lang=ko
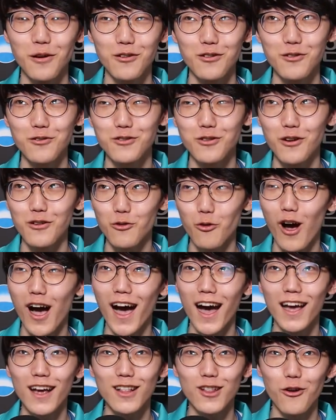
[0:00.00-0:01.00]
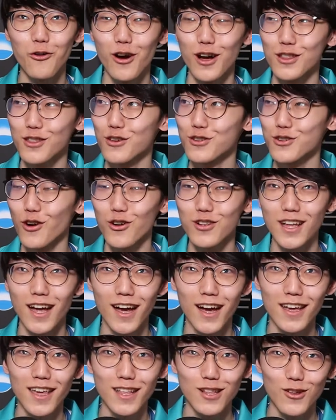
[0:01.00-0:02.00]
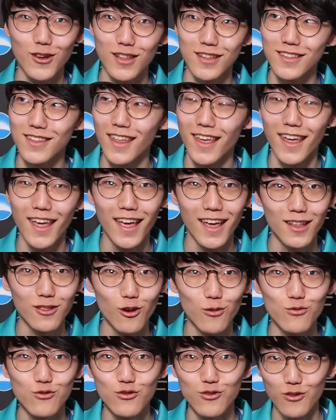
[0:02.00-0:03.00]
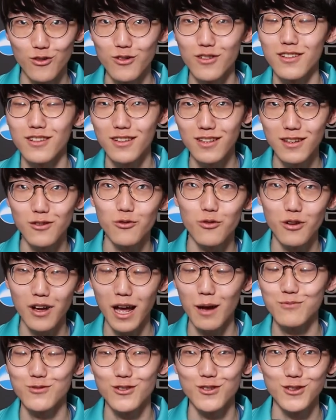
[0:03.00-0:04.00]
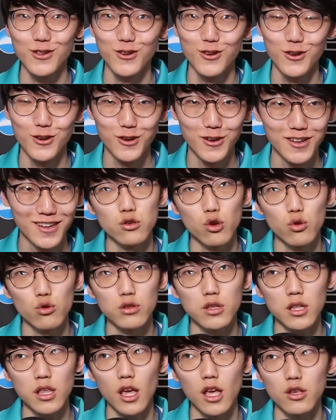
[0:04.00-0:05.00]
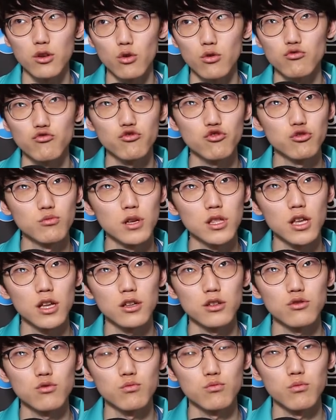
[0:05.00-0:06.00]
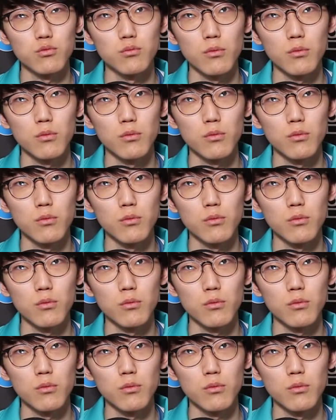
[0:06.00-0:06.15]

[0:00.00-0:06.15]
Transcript: 저, 저 과했던 것 같아요 적당히 했어야 했는데 너무 앞섰어요 저는 일단 개인적으로 우르르 메탈을 좀